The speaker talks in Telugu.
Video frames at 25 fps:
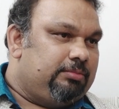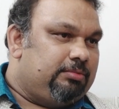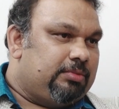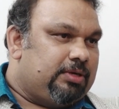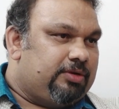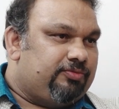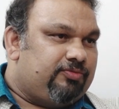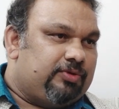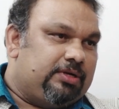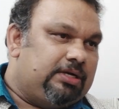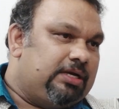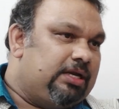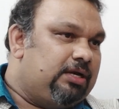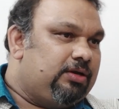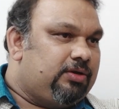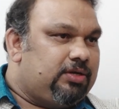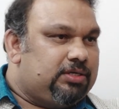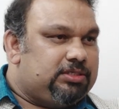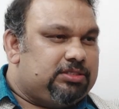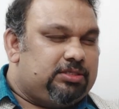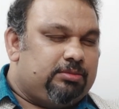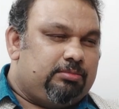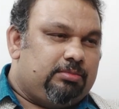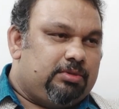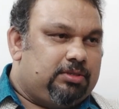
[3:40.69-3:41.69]
మన ఫండ్
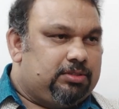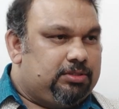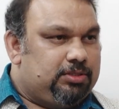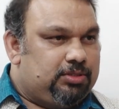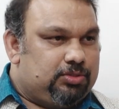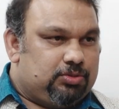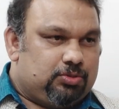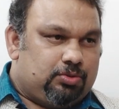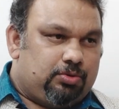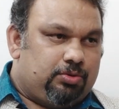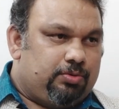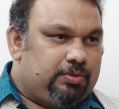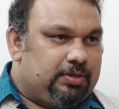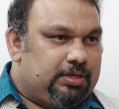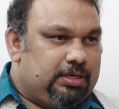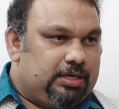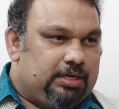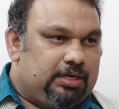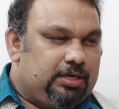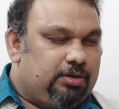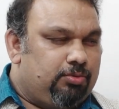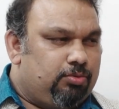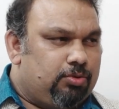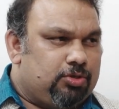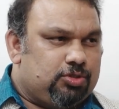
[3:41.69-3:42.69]
అలొకేషన్ మనం తెచ్చుకోవాలి
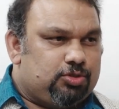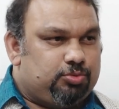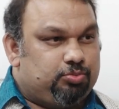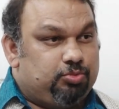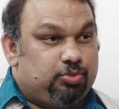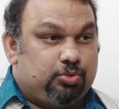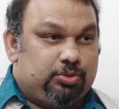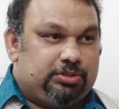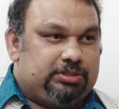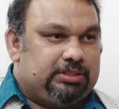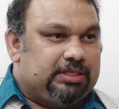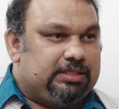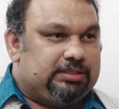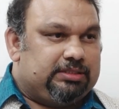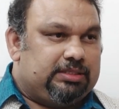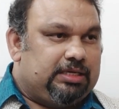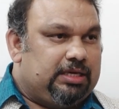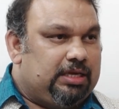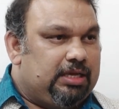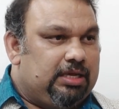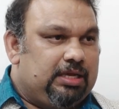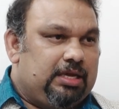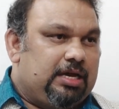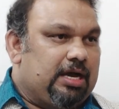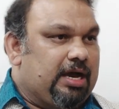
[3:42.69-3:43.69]
అనే ఒక స్ఫూర్తి అయితే
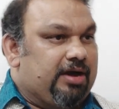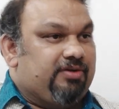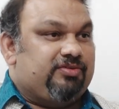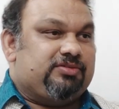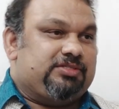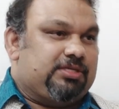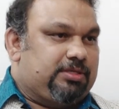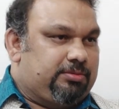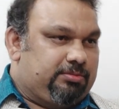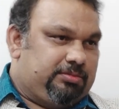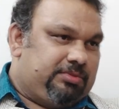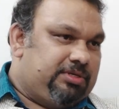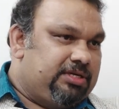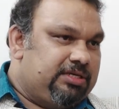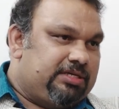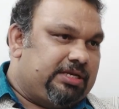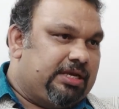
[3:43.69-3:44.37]
అవసరం ఈ